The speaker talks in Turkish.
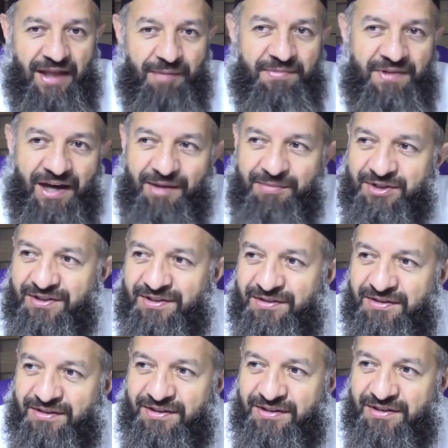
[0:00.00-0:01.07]
tam tabir
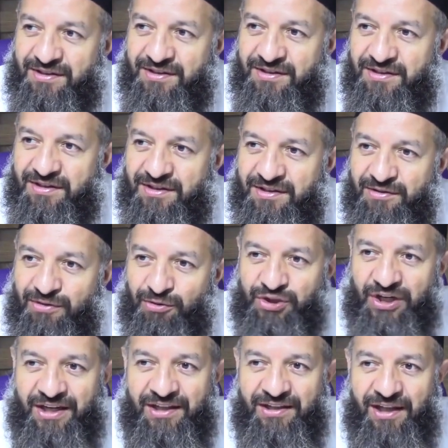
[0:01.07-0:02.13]
e, o
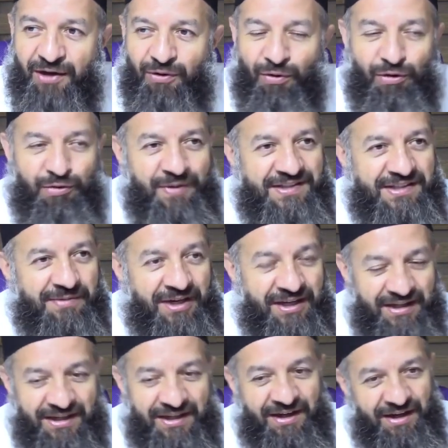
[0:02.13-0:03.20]
şekilde olmaz ama
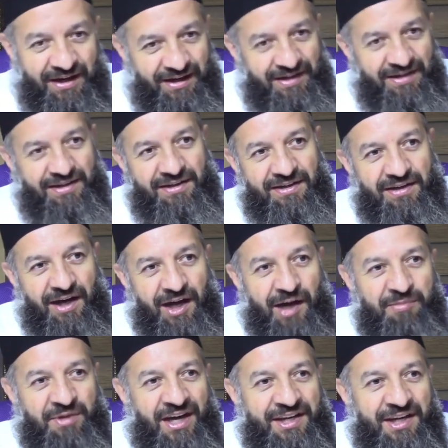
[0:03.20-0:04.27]

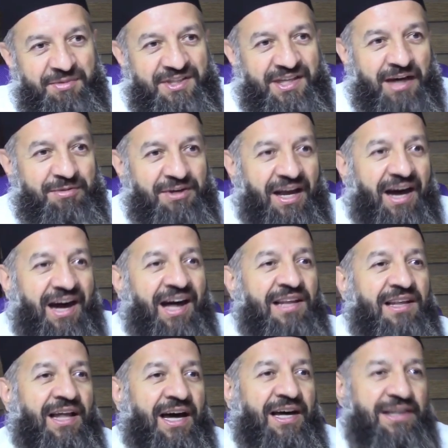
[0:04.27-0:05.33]
amiyane bir tabirle
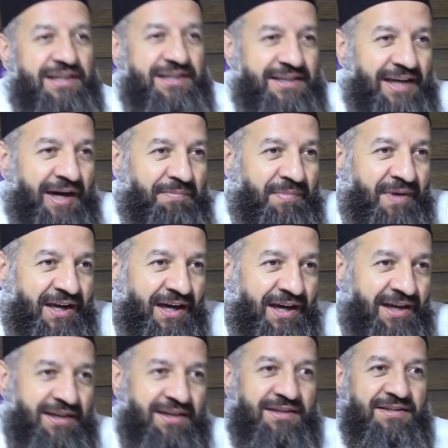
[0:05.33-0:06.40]
Allah'lık
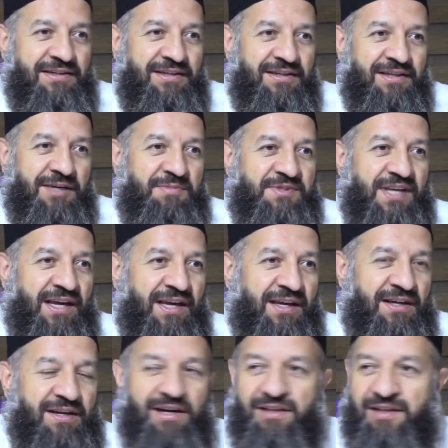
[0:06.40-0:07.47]
yapmaya kimse
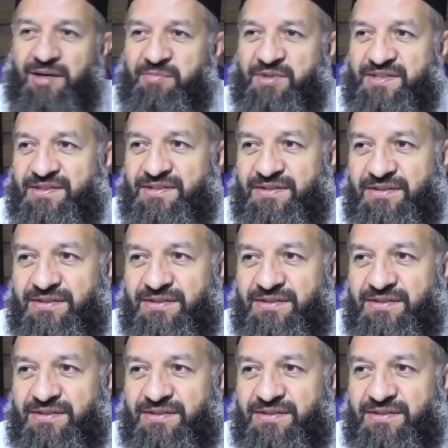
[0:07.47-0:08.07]
kalkamaz.